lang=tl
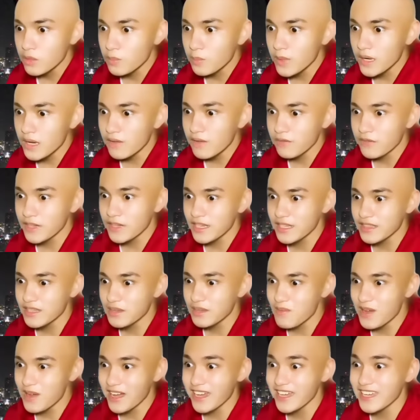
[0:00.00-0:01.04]
pala feeling ng
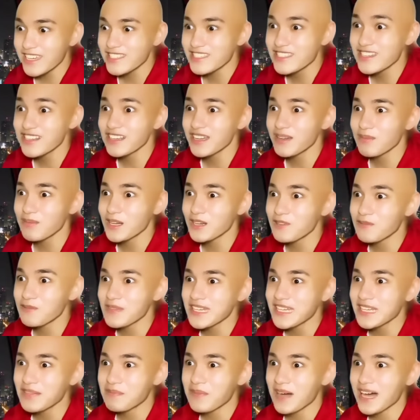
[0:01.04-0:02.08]
mga angel kapag
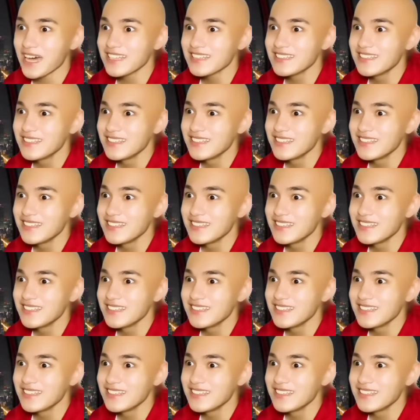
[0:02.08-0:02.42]
lumilipad.